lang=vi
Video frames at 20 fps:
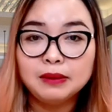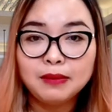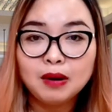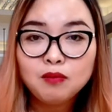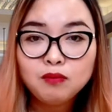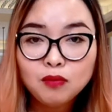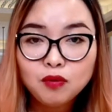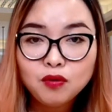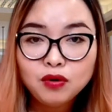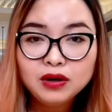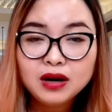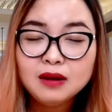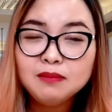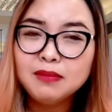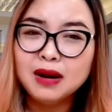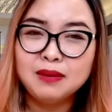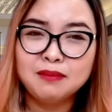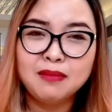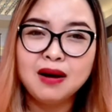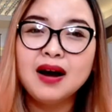mong muốn nên
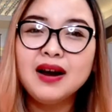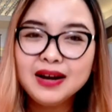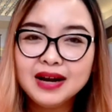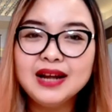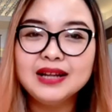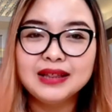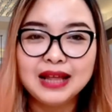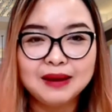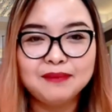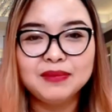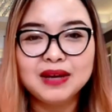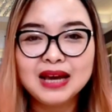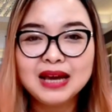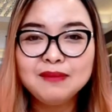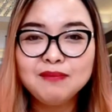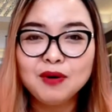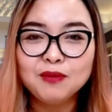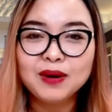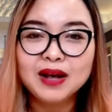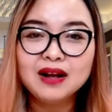mình mới đi tìm kiếm
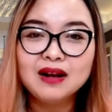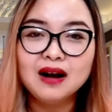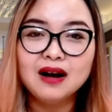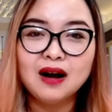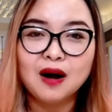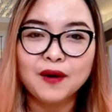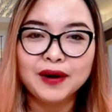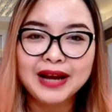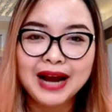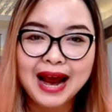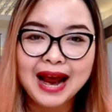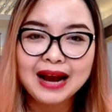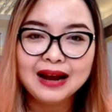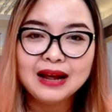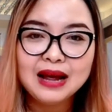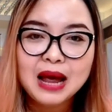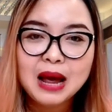một cái cơ hội khác